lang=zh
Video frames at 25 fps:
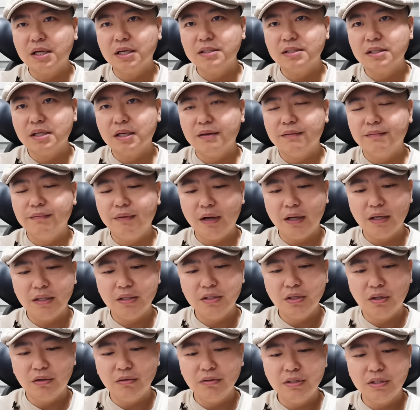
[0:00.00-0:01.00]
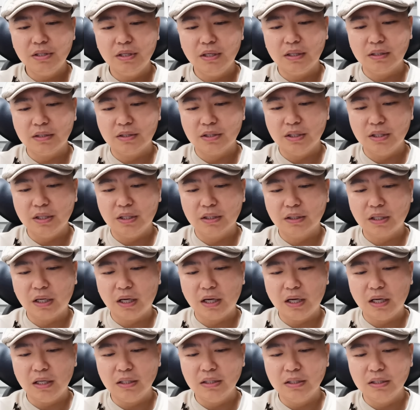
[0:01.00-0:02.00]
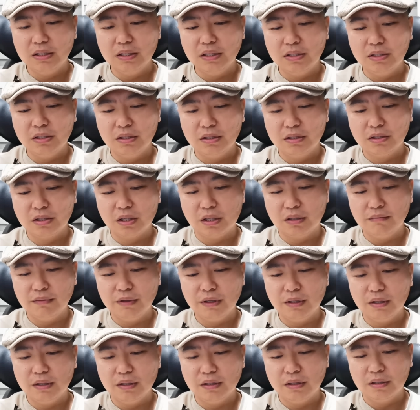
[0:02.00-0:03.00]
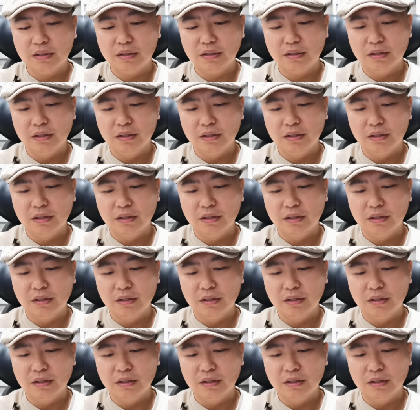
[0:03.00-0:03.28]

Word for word: 在外交界，实际上他呢已经成为了，